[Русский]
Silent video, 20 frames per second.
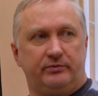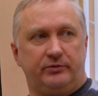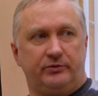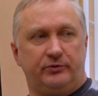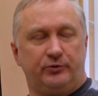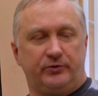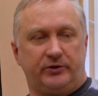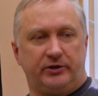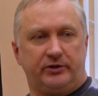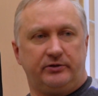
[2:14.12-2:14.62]

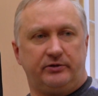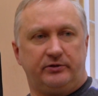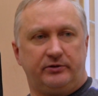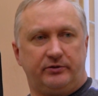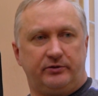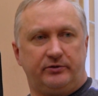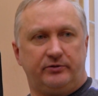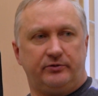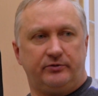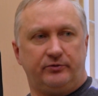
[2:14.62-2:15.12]
ну, как
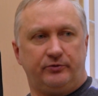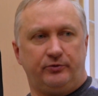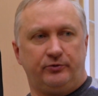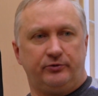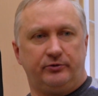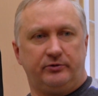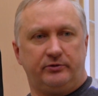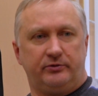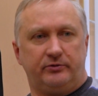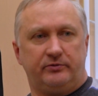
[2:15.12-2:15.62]

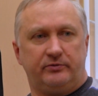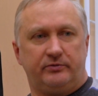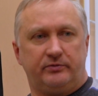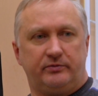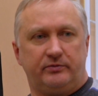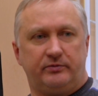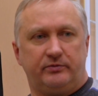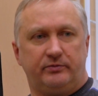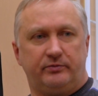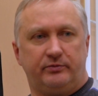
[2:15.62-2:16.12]
он
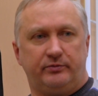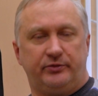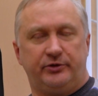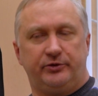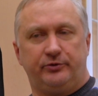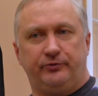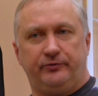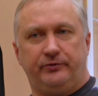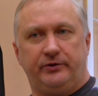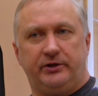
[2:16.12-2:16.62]

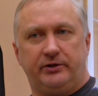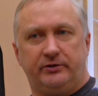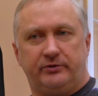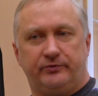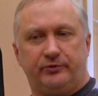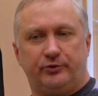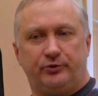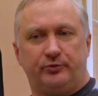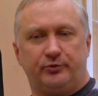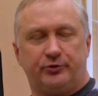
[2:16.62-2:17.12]
был уверен
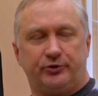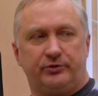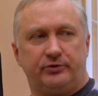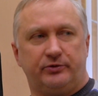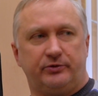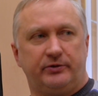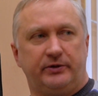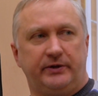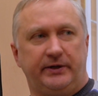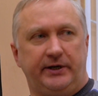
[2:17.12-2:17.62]
в том,
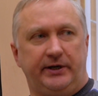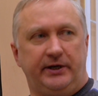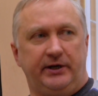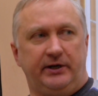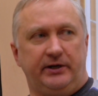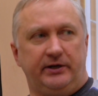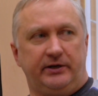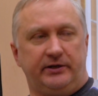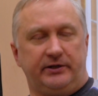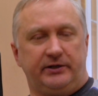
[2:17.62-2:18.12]
что
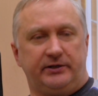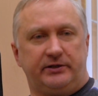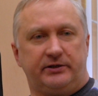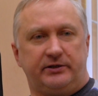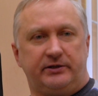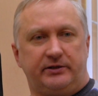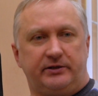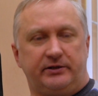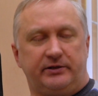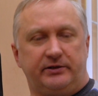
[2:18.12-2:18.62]

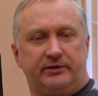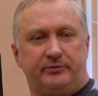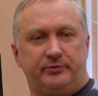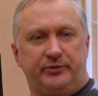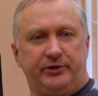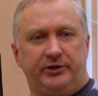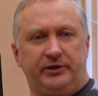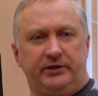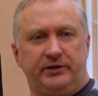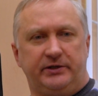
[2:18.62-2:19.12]
это
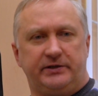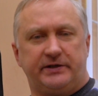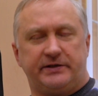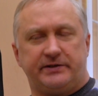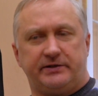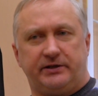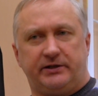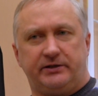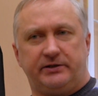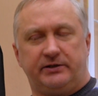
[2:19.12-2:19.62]
были
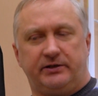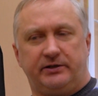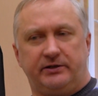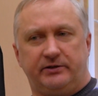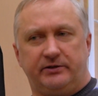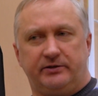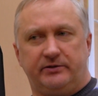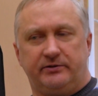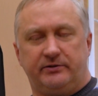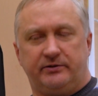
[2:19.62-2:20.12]

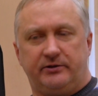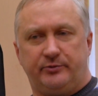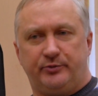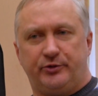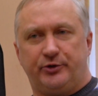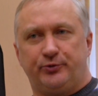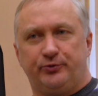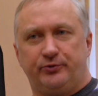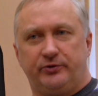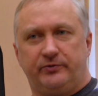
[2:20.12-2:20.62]
недостатки
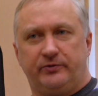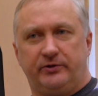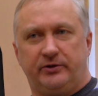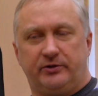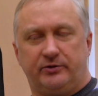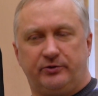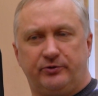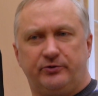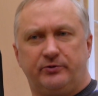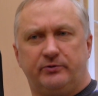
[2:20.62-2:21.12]

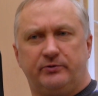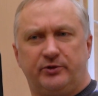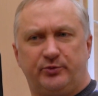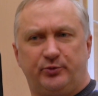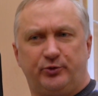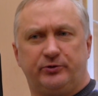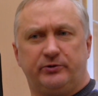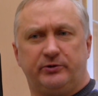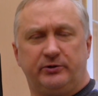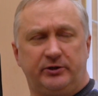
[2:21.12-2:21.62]
оборудования. То есть он
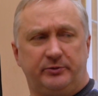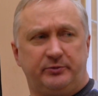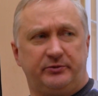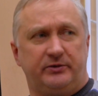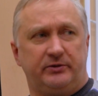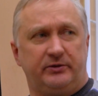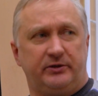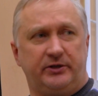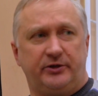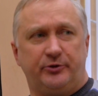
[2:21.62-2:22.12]
работал на,
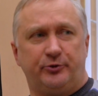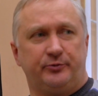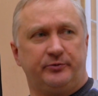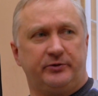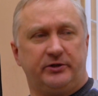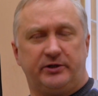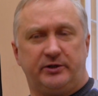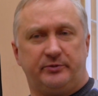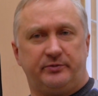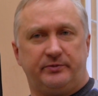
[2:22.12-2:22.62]
на
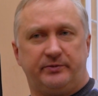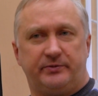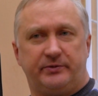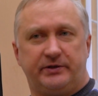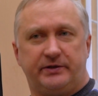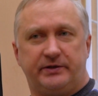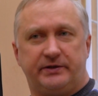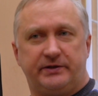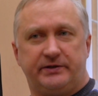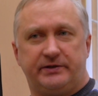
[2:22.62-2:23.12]
каком-то там
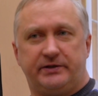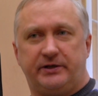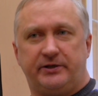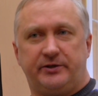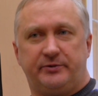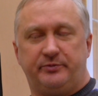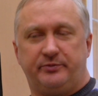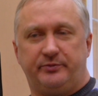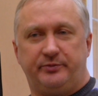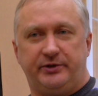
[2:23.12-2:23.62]

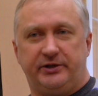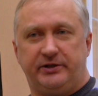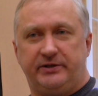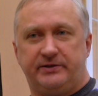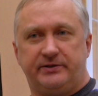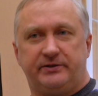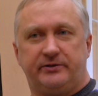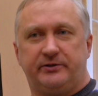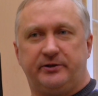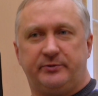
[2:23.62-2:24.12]
старом
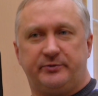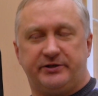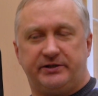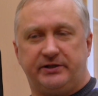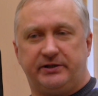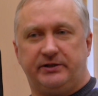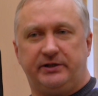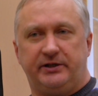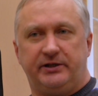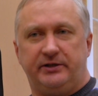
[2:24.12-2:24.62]
переделанном
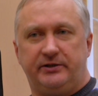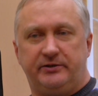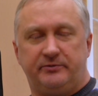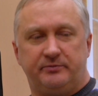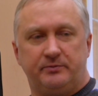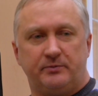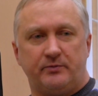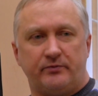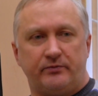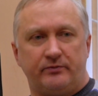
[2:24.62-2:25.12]
станке,
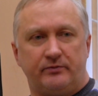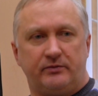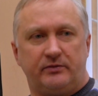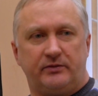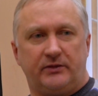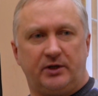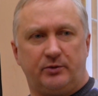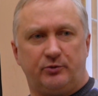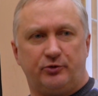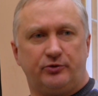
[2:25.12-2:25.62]

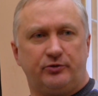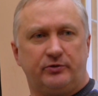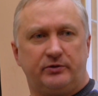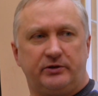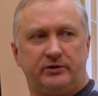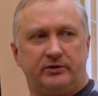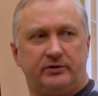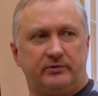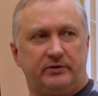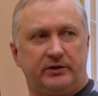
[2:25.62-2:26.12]
там
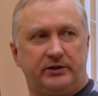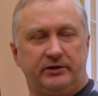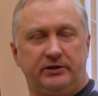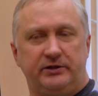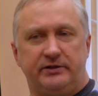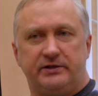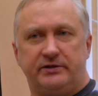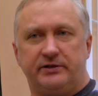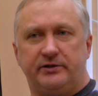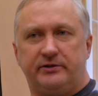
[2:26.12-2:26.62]
что-то
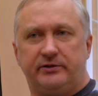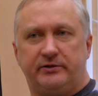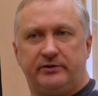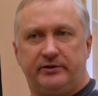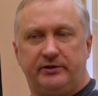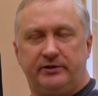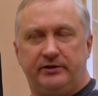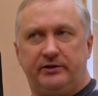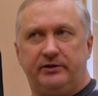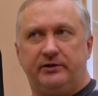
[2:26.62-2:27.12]

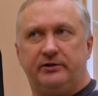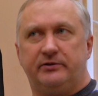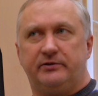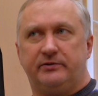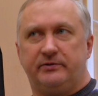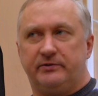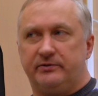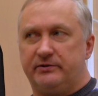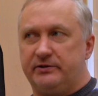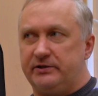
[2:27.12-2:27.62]
отлетело и
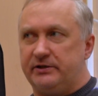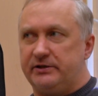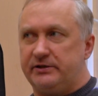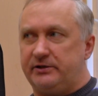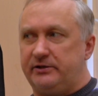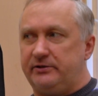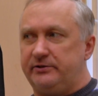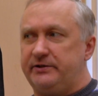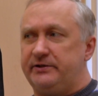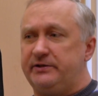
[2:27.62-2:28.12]

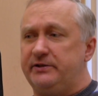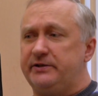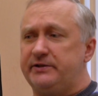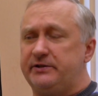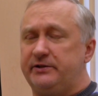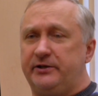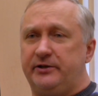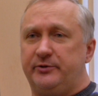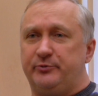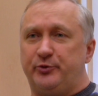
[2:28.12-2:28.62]
снесла,
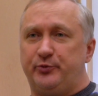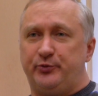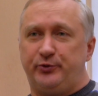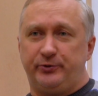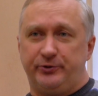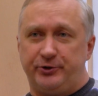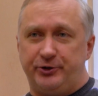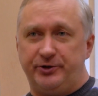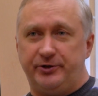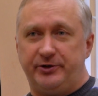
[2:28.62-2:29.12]
снесла ему
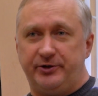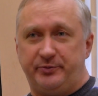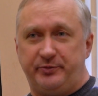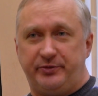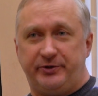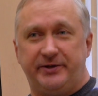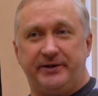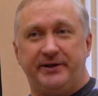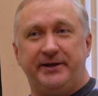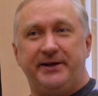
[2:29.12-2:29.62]
полчерепа